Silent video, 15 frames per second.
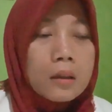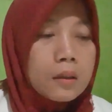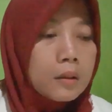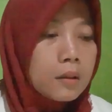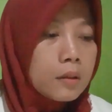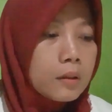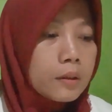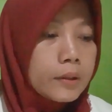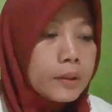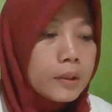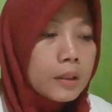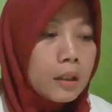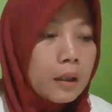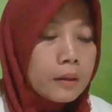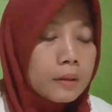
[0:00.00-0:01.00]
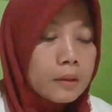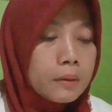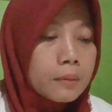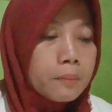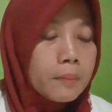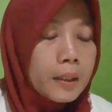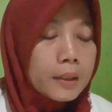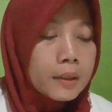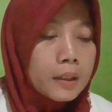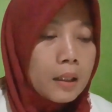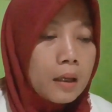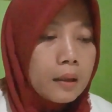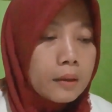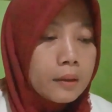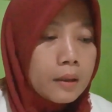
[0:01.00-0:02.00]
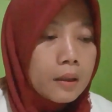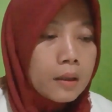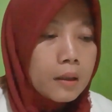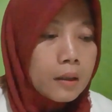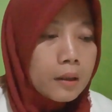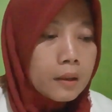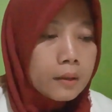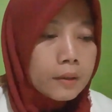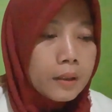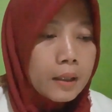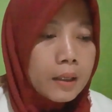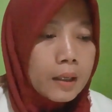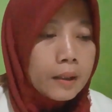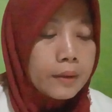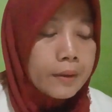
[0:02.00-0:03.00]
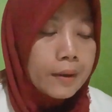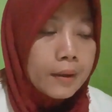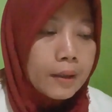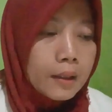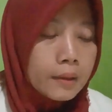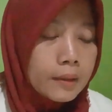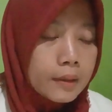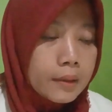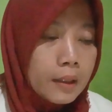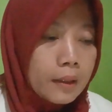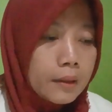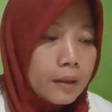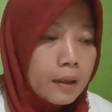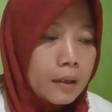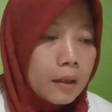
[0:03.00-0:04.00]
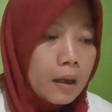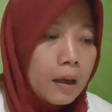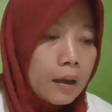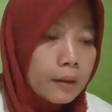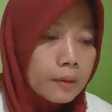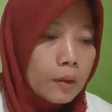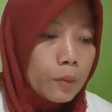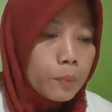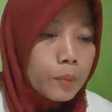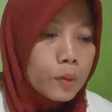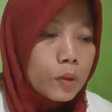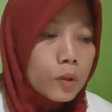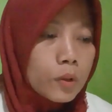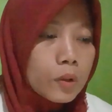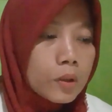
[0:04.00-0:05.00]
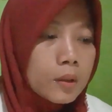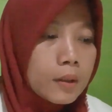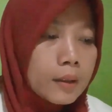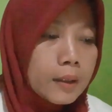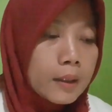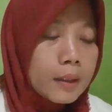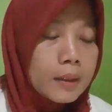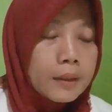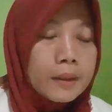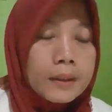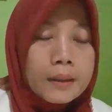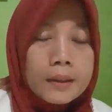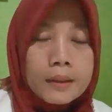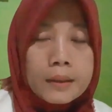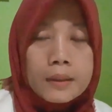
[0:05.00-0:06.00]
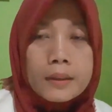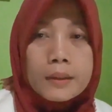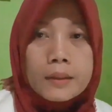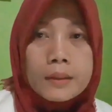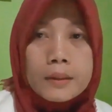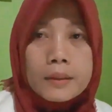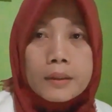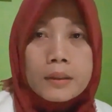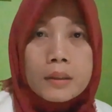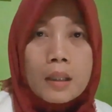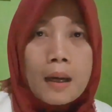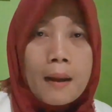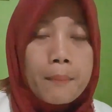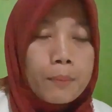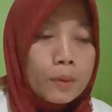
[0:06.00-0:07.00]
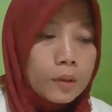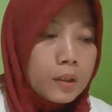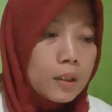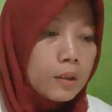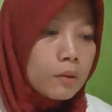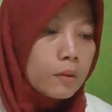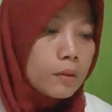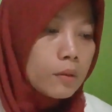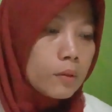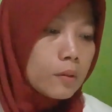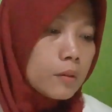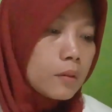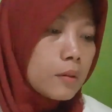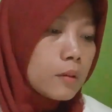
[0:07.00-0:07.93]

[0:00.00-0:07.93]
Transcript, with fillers: eh, jika masih ada darah-darah sisa darah ataupun eh, selaput itu